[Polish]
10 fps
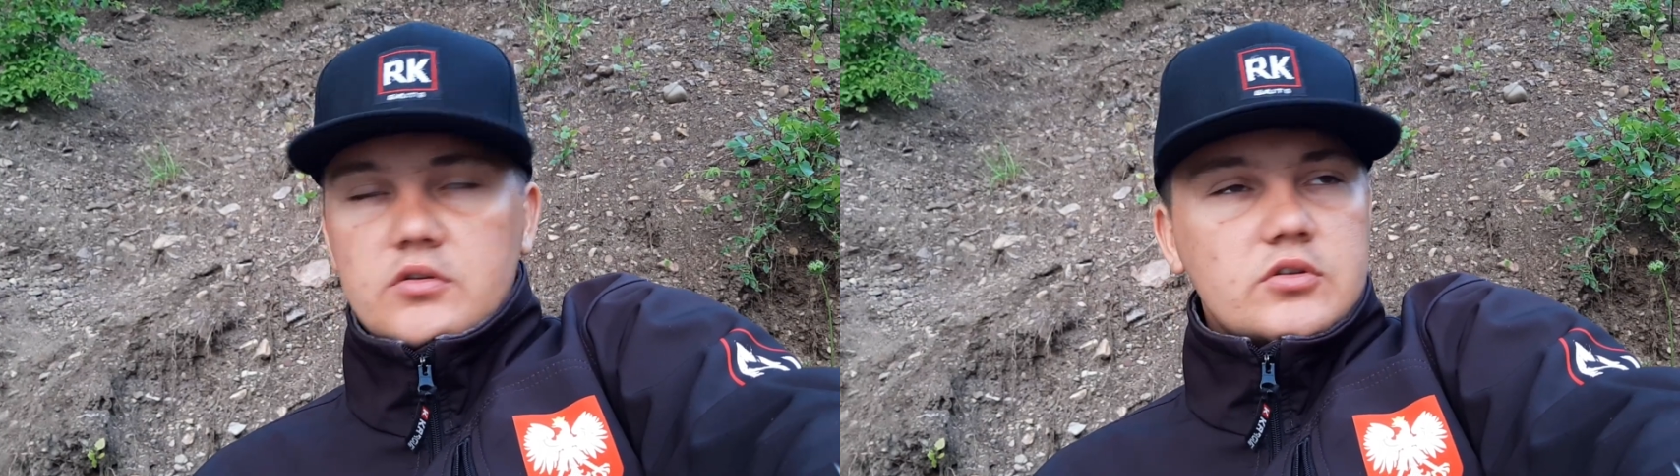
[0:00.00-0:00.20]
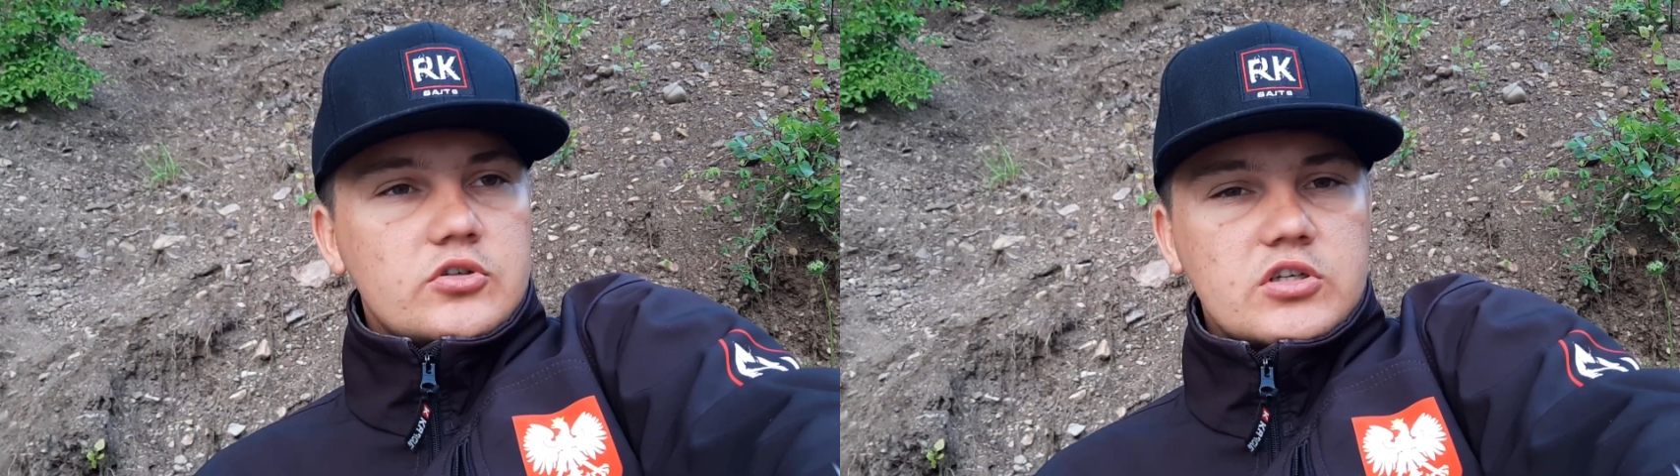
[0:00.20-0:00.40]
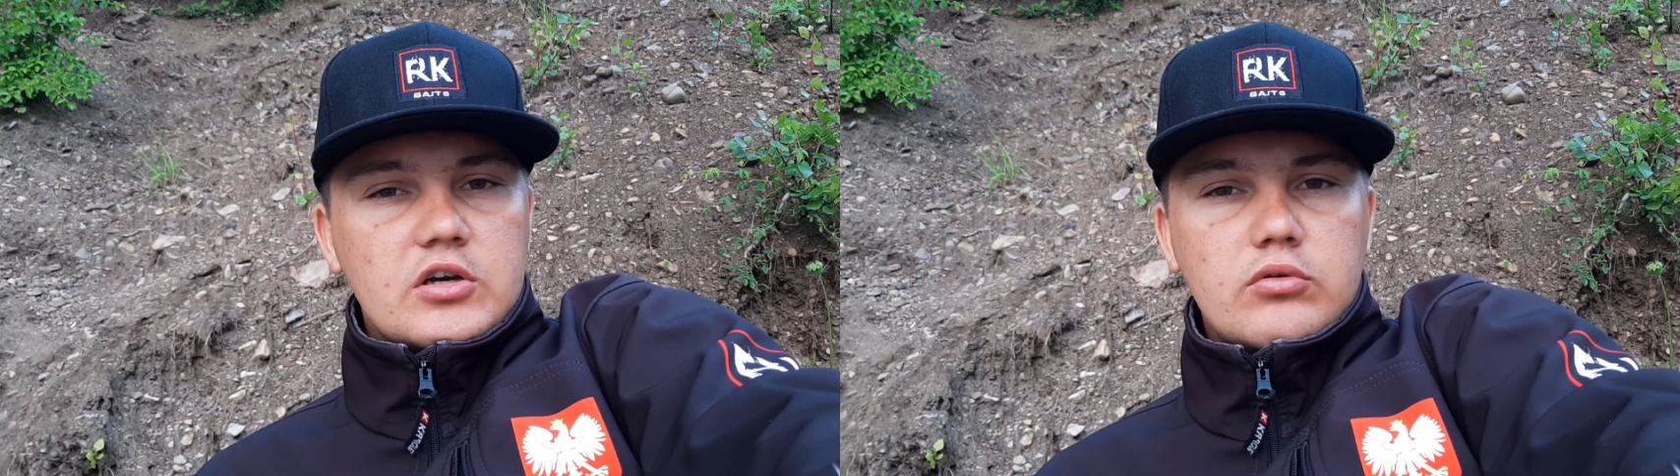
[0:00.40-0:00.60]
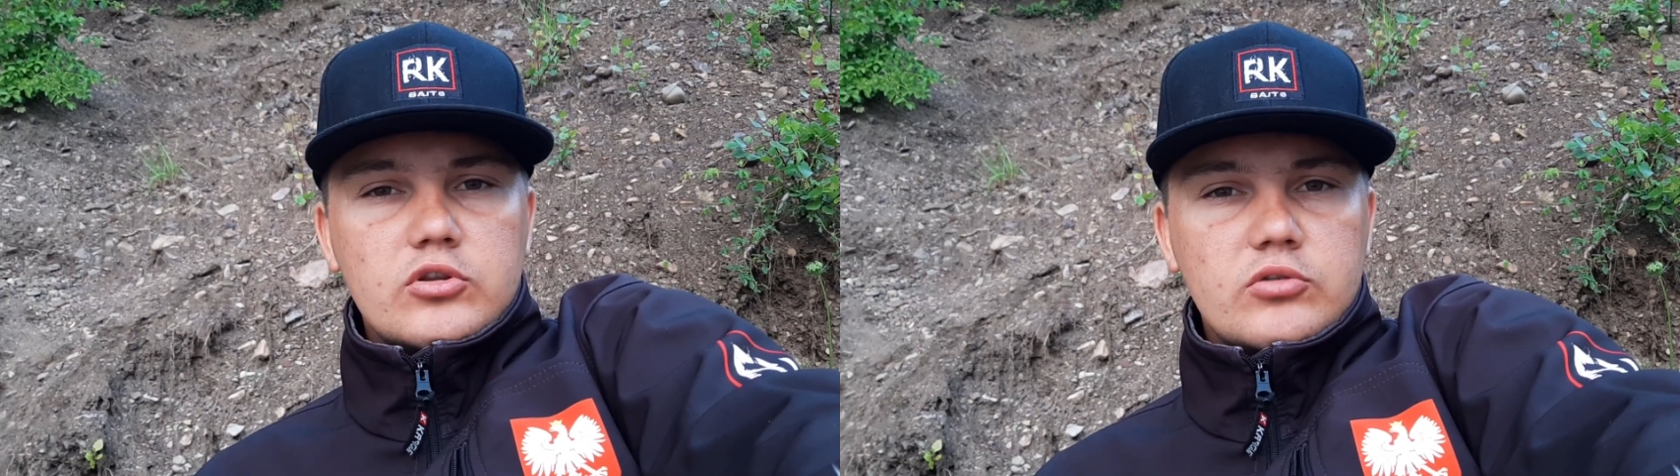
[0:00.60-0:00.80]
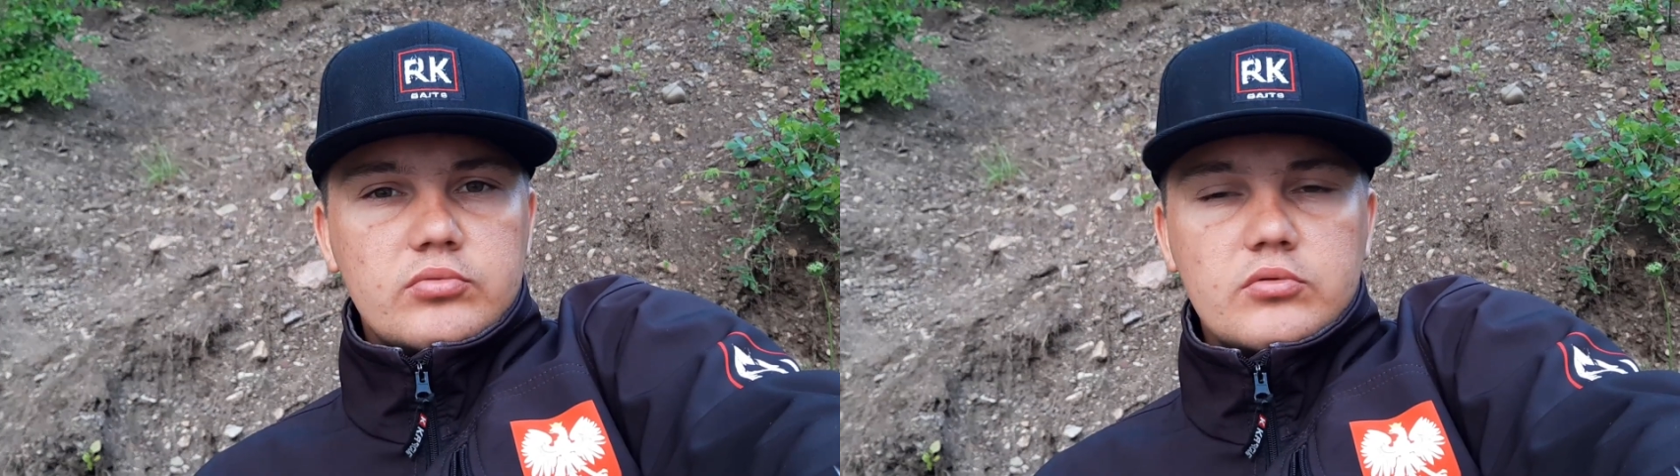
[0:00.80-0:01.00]
troszkę
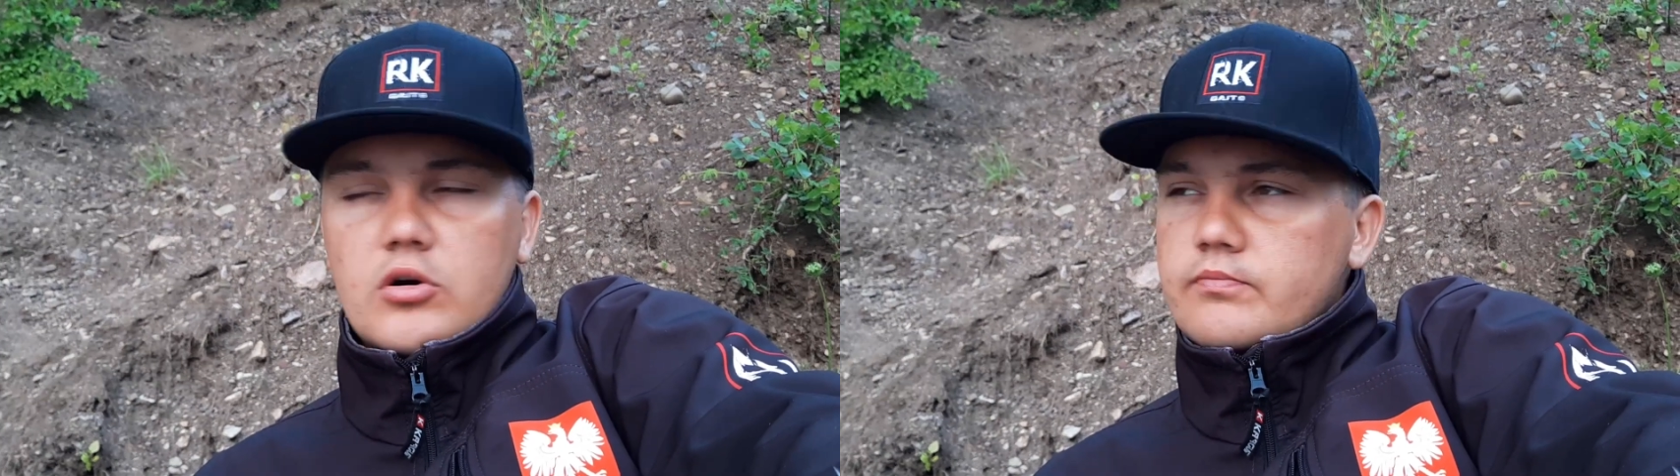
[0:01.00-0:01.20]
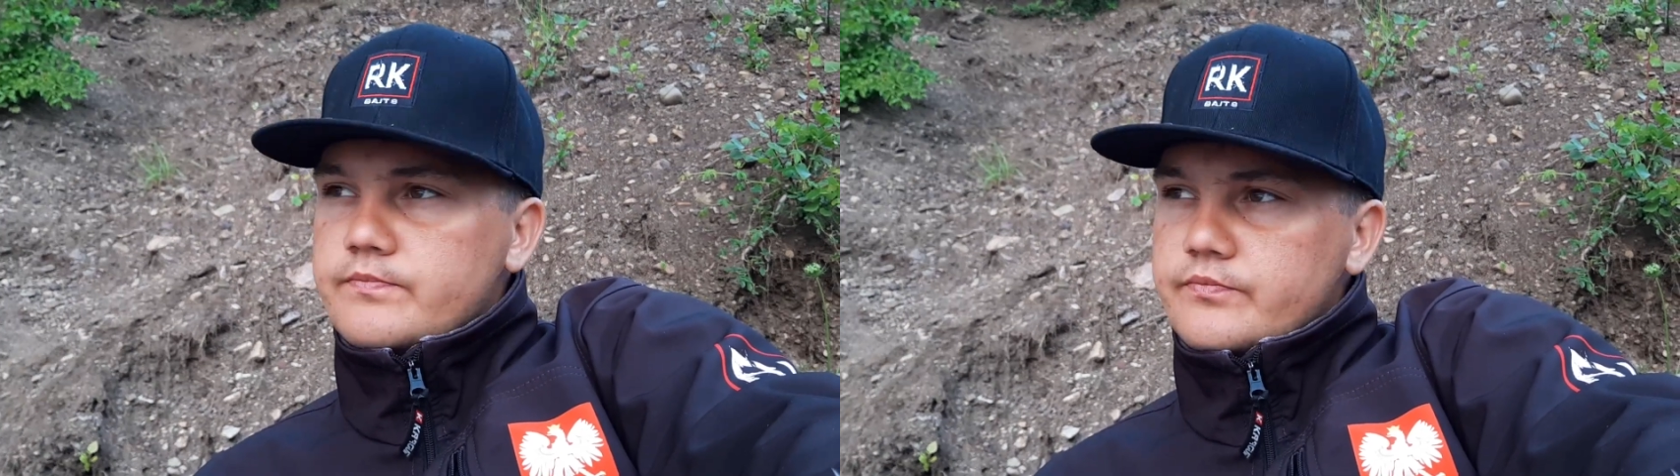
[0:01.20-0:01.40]
chłodno było.